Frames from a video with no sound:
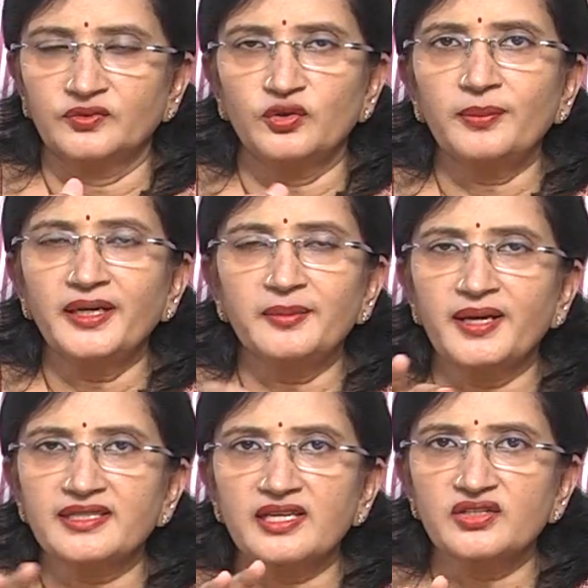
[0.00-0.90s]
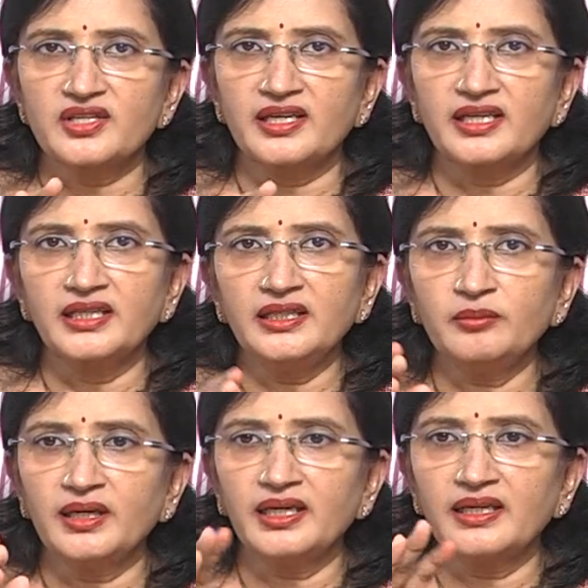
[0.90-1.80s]
నూనె పెట్టి మసాజ్ చేయకండి
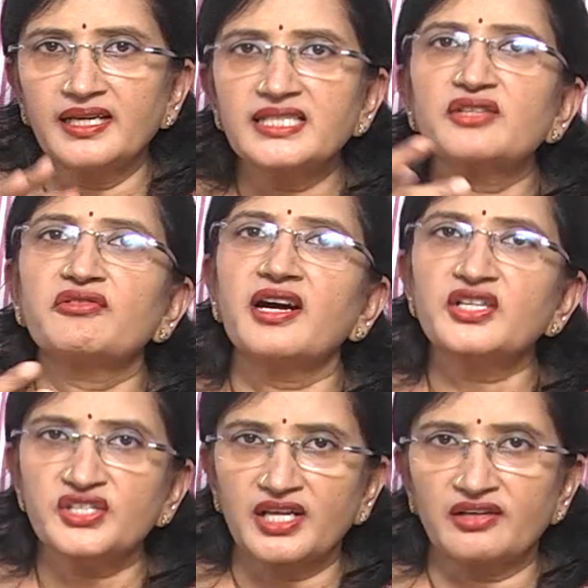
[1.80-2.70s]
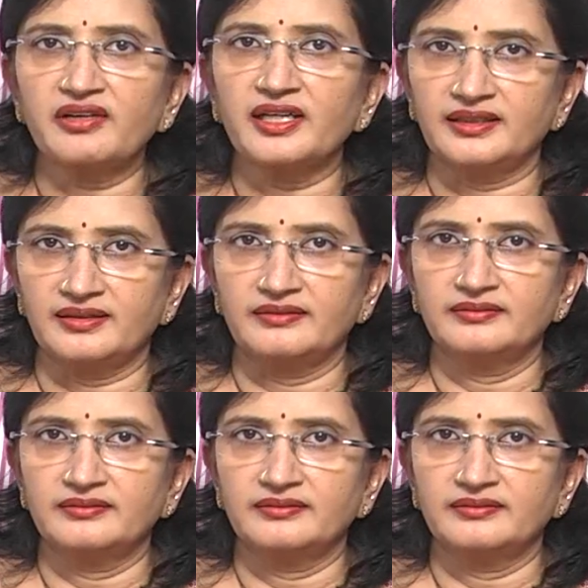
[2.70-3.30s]
మళ్ళీ నెక్స్ట్ వాష్ తర్వాత